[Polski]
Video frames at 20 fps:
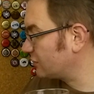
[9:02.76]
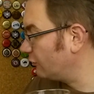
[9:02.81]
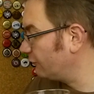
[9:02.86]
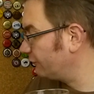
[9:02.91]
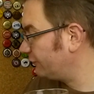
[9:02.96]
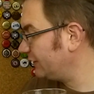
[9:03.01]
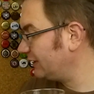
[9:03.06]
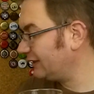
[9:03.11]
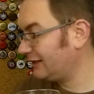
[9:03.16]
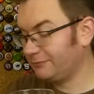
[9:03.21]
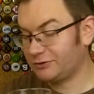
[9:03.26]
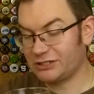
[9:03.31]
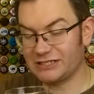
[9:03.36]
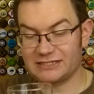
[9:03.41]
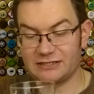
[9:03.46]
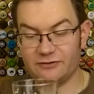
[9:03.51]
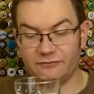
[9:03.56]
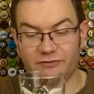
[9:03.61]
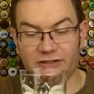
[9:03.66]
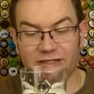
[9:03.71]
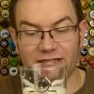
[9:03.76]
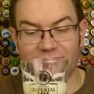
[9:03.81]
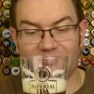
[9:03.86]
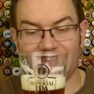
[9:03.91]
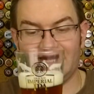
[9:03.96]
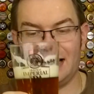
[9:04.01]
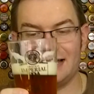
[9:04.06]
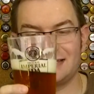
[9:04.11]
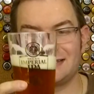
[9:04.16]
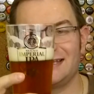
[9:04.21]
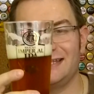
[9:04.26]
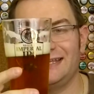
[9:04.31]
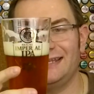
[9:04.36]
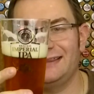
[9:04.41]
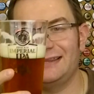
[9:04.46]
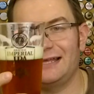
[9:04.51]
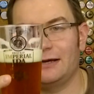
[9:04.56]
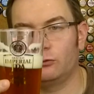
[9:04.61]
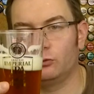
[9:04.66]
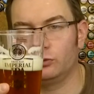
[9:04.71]
tą przez tę filtrację
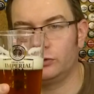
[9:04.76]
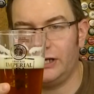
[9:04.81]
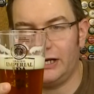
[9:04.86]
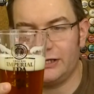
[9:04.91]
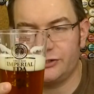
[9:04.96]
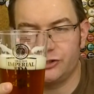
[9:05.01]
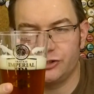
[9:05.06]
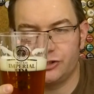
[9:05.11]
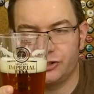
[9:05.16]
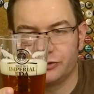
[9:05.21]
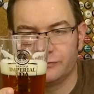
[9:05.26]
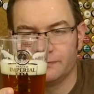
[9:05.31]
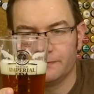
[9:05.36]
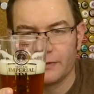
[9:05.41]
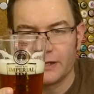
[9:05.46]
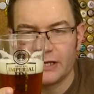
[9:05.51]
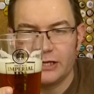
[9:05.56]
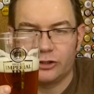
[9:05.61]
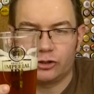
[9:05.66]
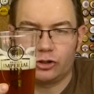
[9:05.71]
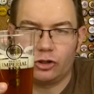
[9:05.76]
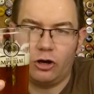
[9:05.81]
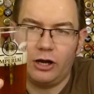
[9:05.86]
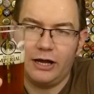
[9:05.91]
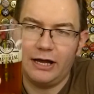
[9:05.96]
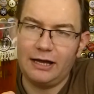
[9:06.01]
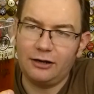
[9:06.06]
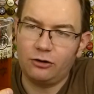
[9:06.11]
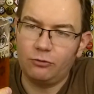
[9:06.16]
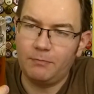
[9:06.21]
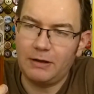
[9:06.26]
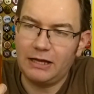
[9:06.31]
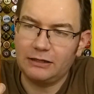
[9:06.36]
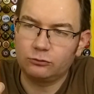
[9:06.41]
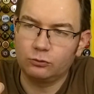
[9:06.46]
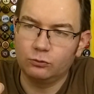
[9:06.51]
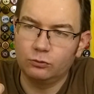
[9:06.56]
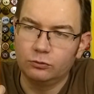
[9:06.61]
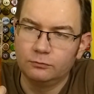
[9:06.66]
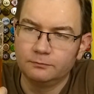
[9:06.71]
jednak utracić trochę
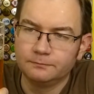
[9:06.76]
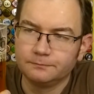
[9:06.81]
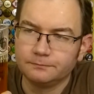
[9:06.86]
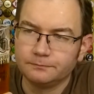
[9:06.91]
aromatu.